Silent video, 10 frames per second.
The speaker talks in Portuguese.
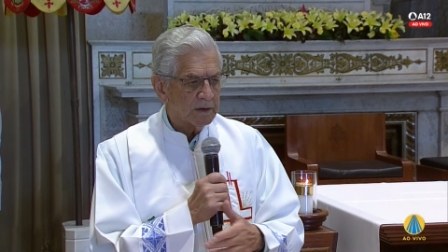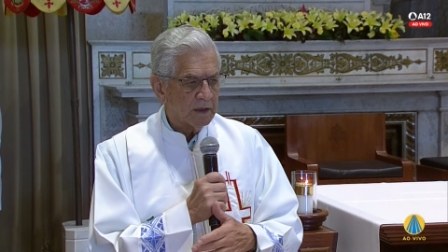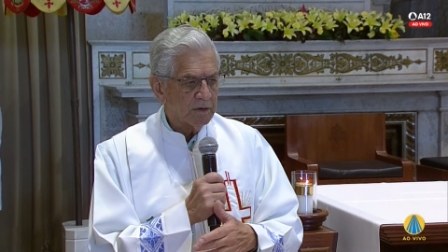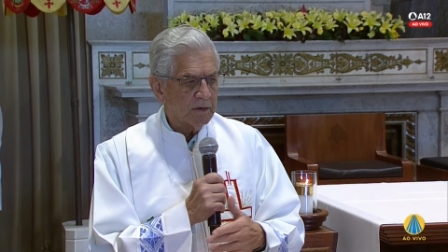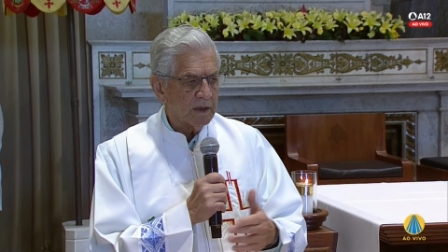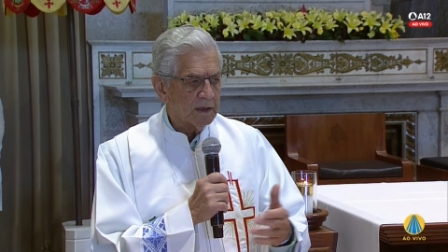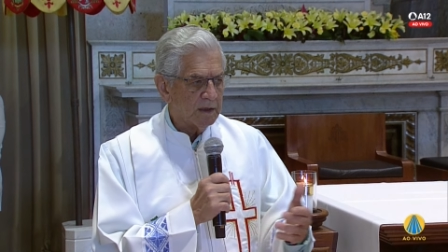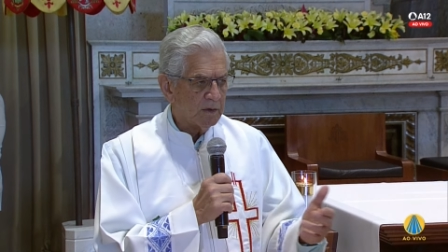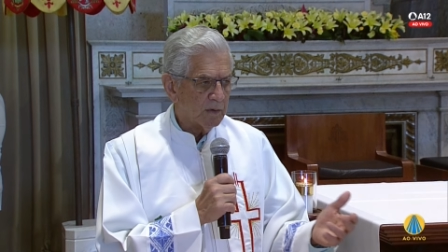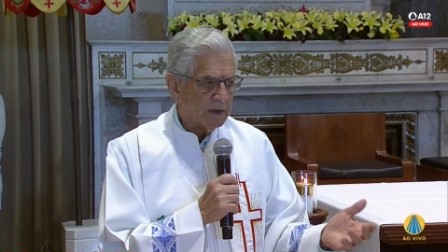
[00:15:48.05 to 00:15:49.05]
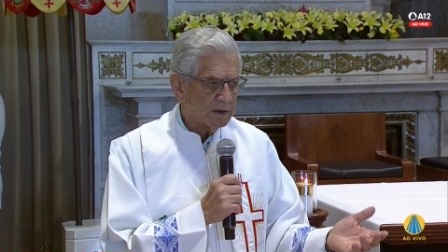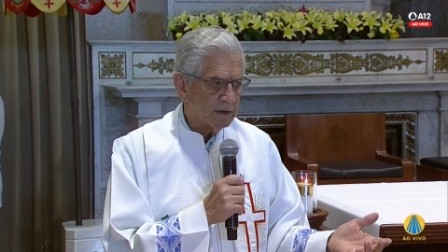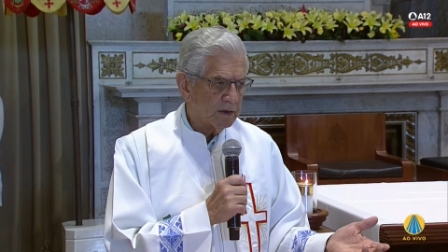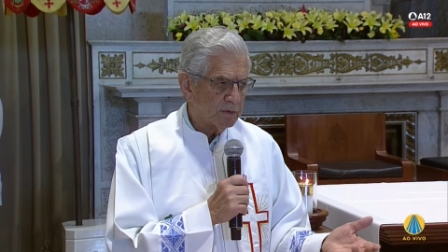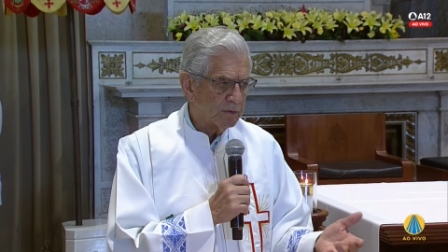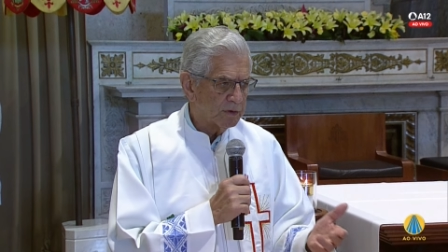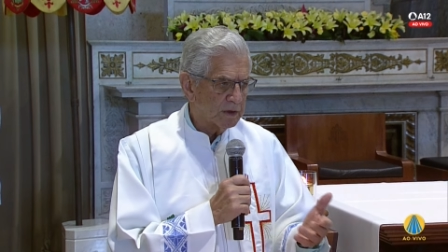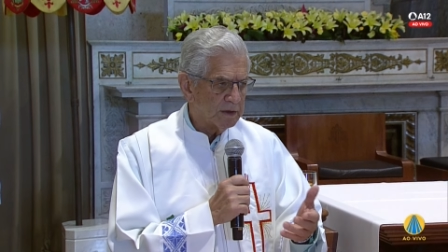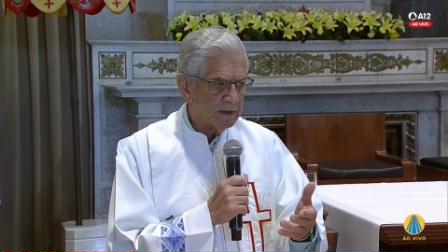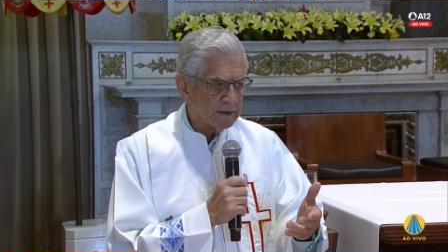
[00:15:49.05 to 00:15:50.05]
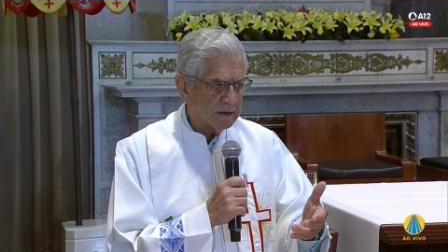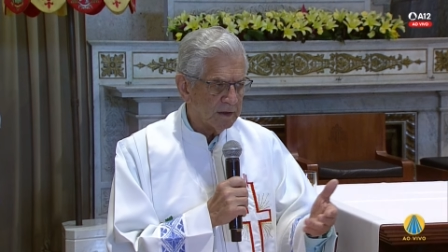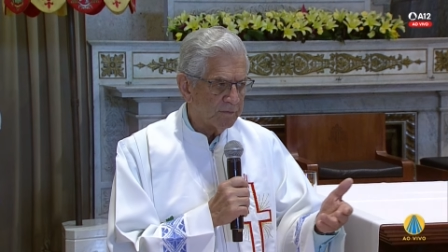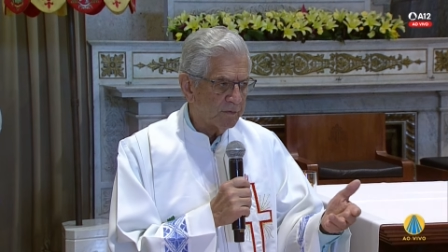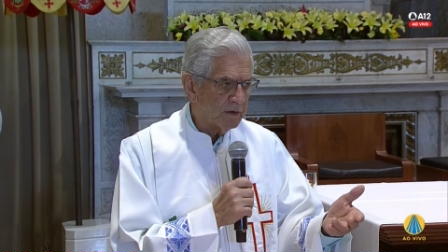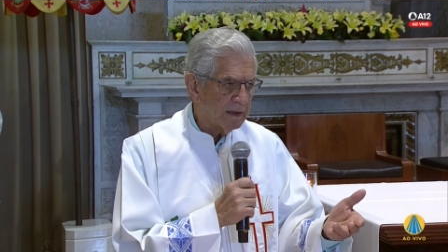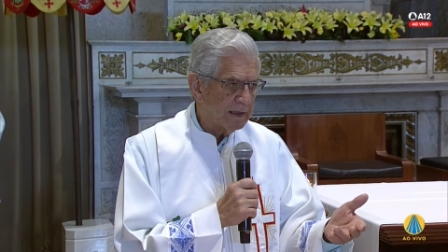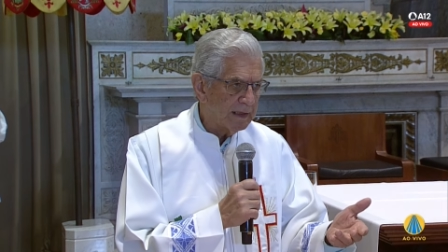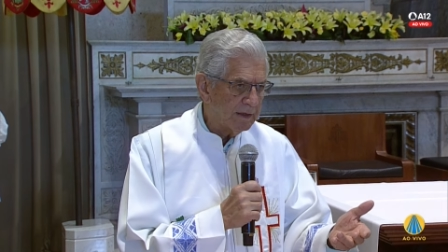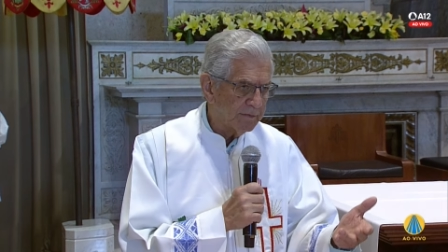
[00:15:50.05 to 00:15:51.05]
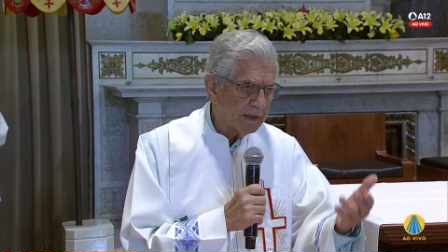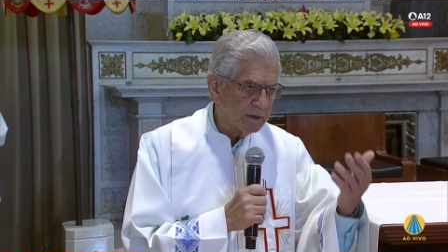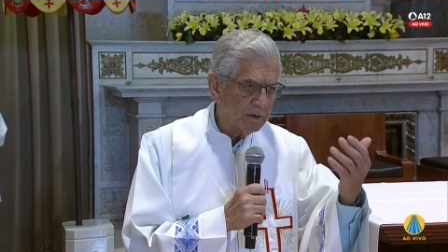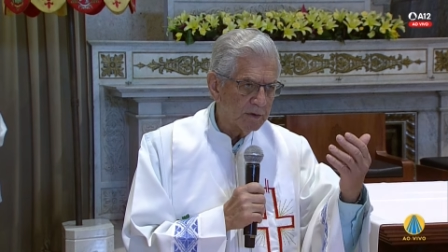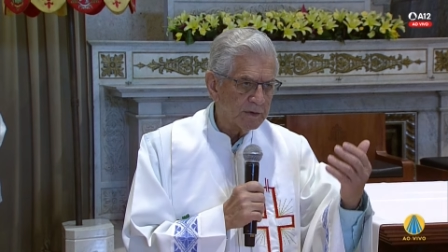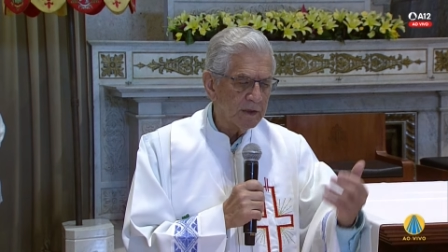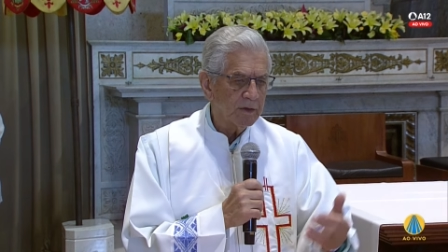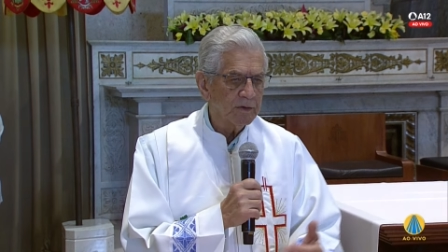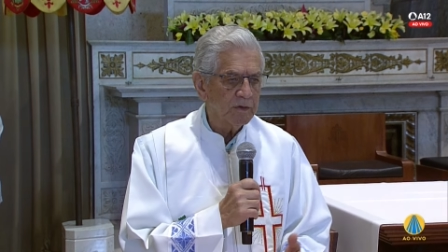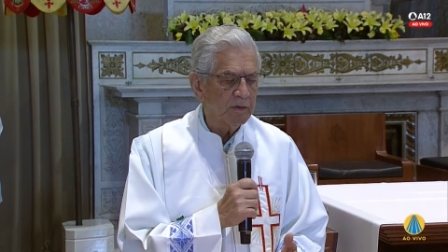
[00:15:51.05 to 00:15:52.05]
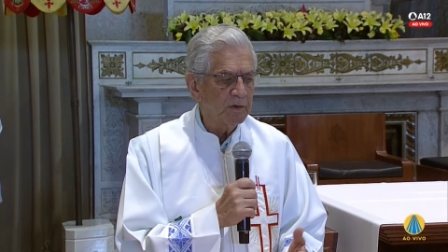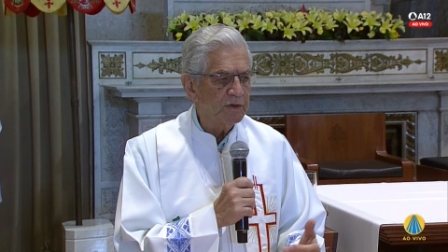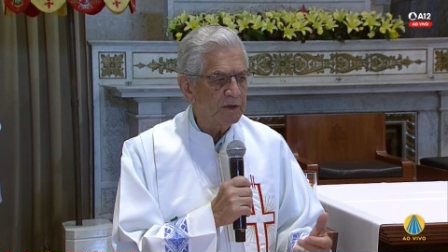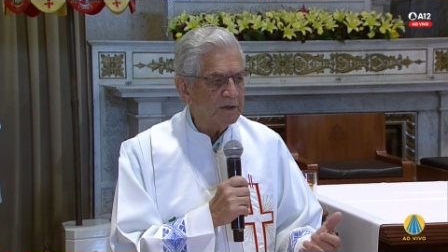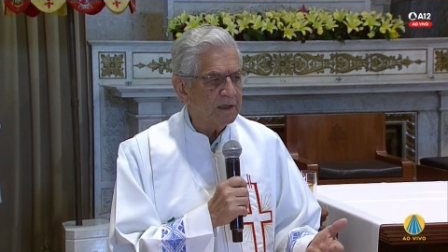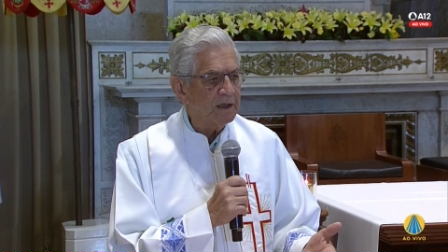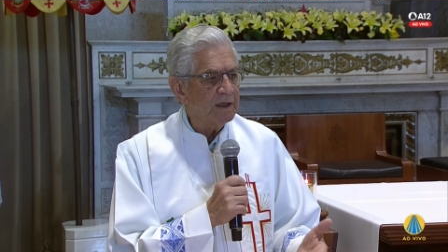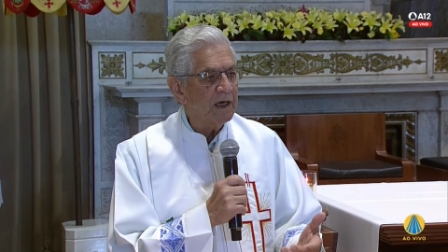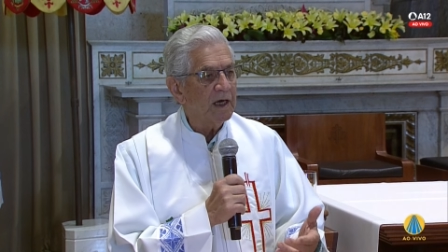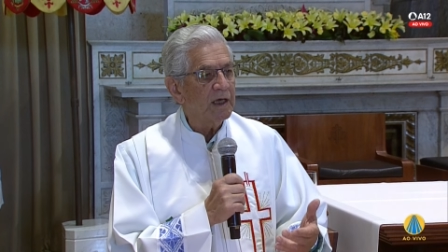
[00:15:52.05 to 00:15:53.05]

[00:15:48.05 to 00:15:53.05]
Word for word: tanto a linguagem litúrgica diz que ele foi levado aos céus, como diz que ele,